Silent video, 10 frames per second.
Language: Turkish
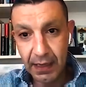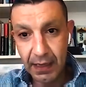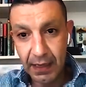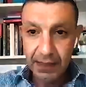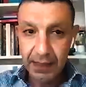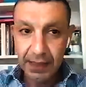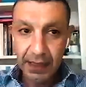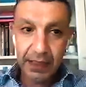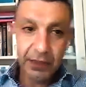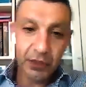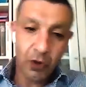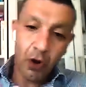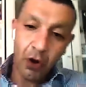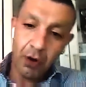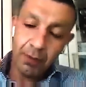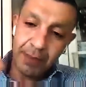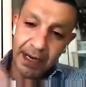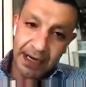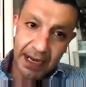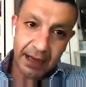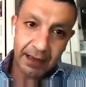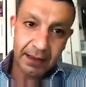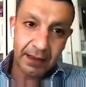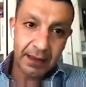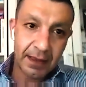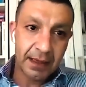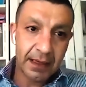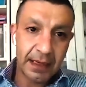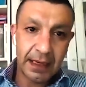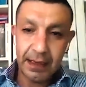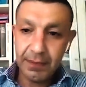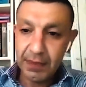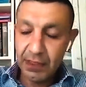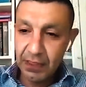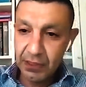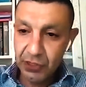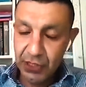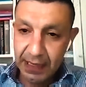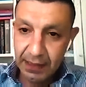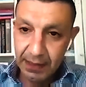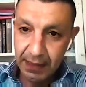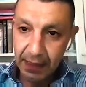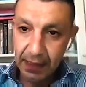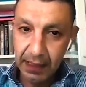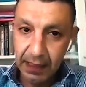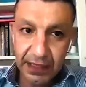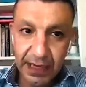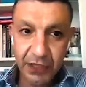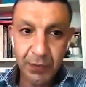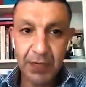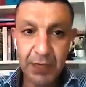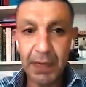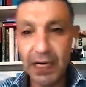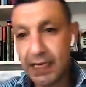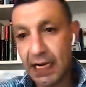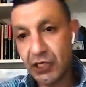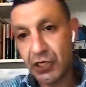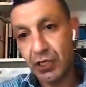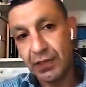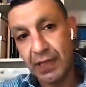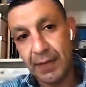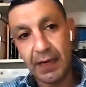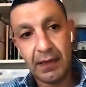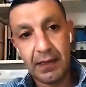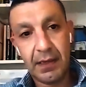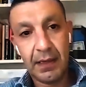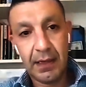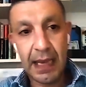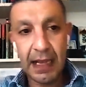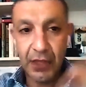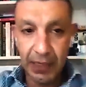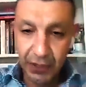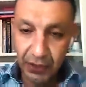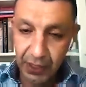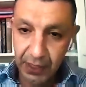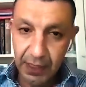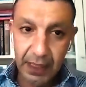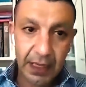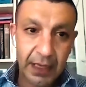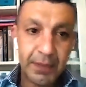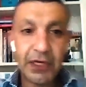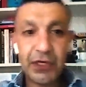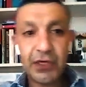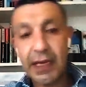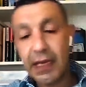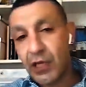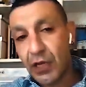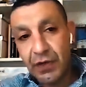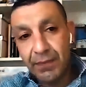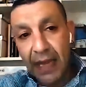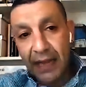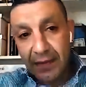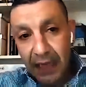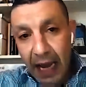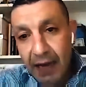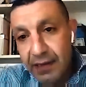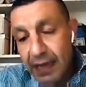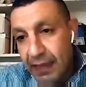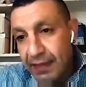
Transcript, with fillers: Bir hobby testi var. İşte o para e, e şey e, ihraç bir para karşılığında mı elde edildi? Bir e, yatırımdan kar elde